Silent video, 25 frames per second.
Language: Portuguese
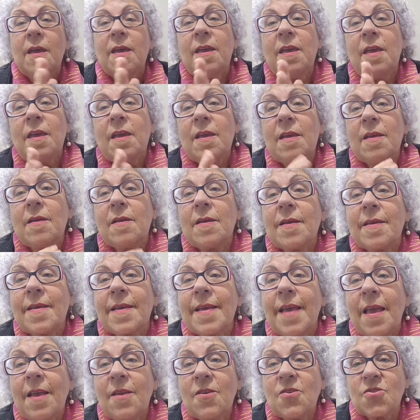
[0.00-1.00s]
E
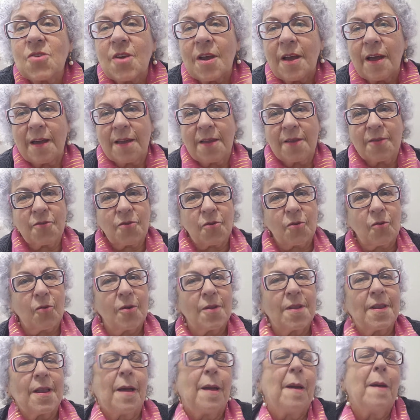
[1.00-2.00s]
quem já
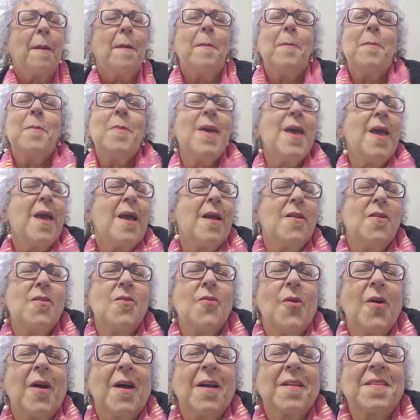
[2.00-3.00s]
entrou na
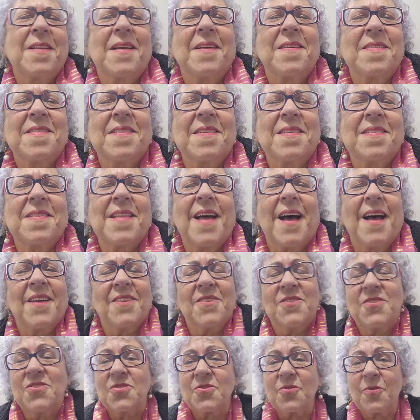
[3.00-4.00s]
melhor das
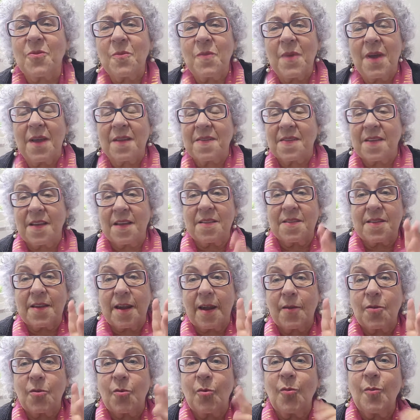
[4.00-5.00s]
idades começa a
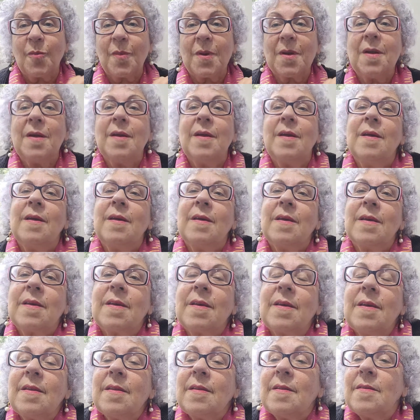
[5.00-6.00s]
entrar numa
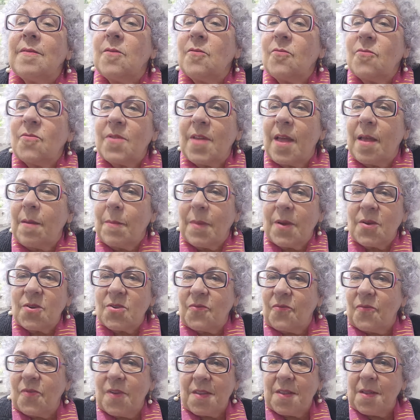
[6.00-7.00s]
que não tem mais
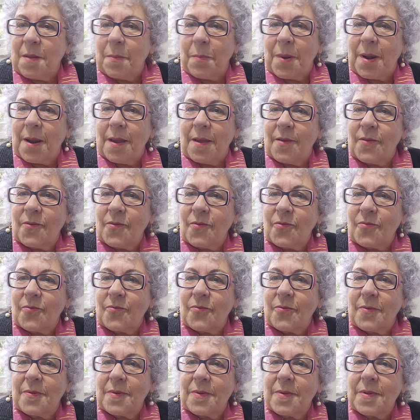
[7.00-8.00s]
vida para
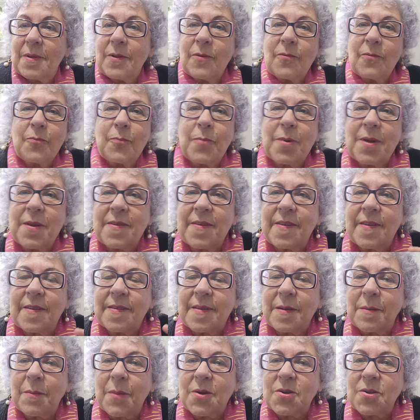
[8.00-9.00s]
isso. Não
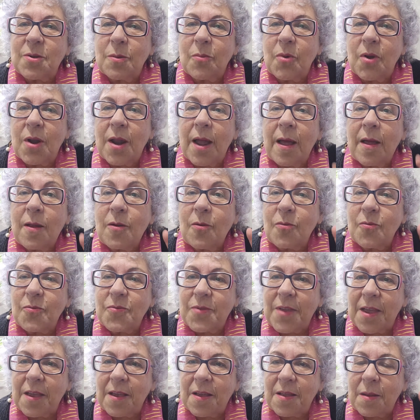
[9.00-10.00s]
precisa mais namorar, não
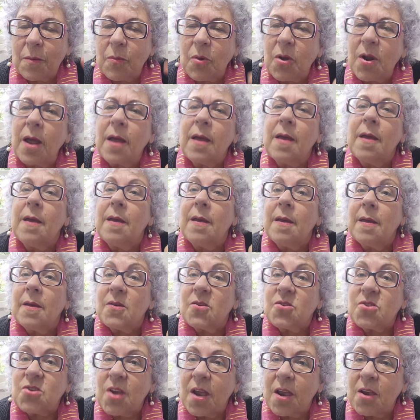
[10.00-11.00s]
tem que namorar.
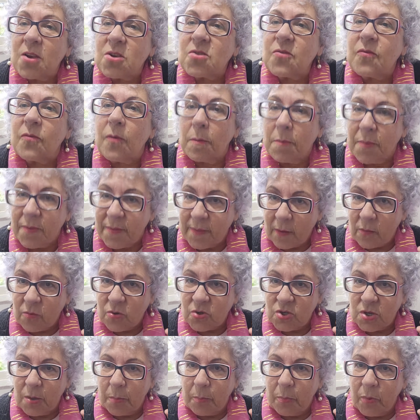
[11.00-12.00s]
Gente, vamos
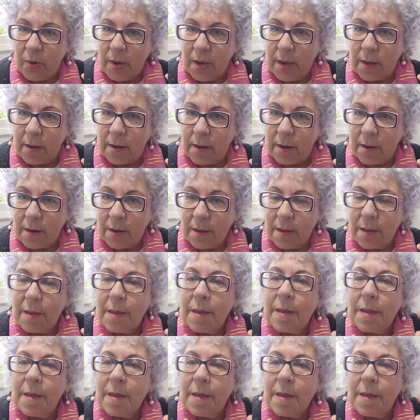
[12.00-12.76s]
sacudir a poeira?